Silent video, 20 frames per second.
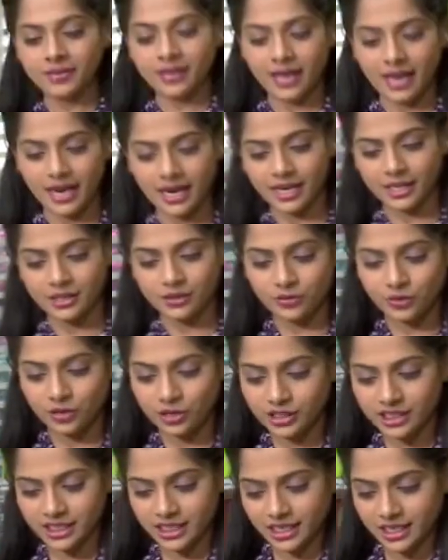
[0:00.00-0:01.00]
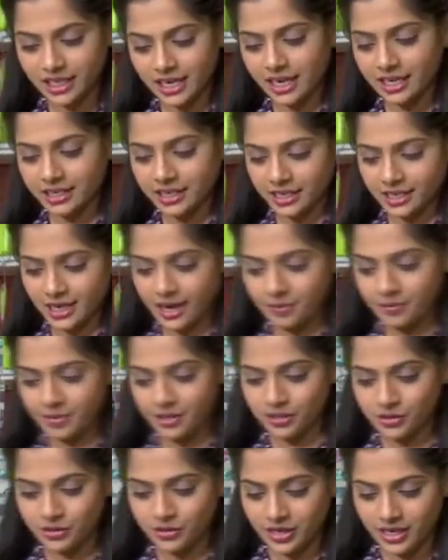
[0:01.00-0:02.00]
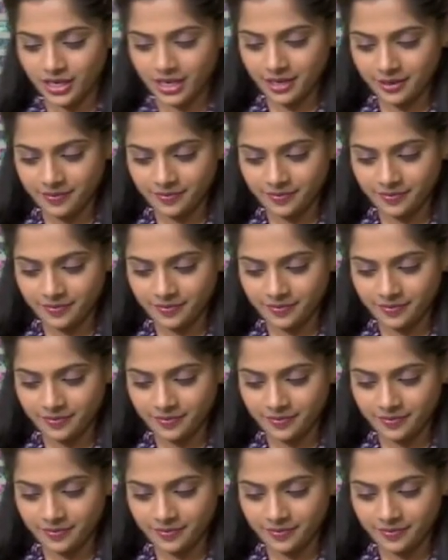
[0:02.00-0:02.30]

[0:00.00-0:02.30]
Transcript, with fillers: అండ్ ఇది కూడా చక్కగా థిక్ అయిపోయింది చూడండి